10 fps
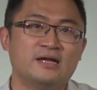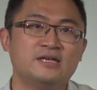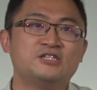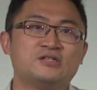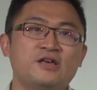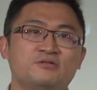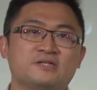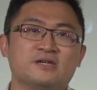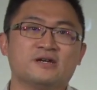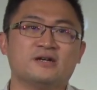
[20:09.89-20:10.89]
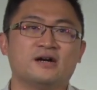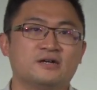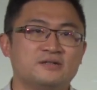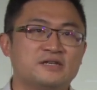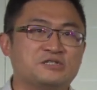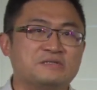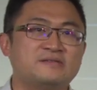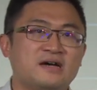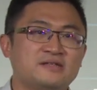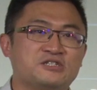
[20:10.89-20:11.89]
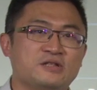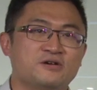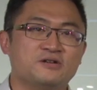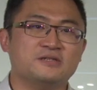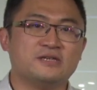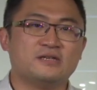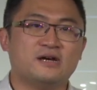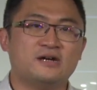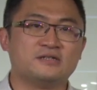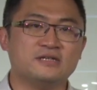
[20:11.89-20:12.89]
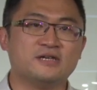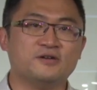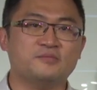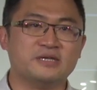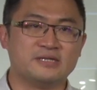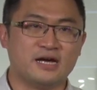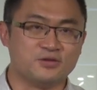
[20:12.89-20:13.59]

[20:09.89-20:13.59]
第十六节，呃，第十四章第十六二十二十一节，我们一起来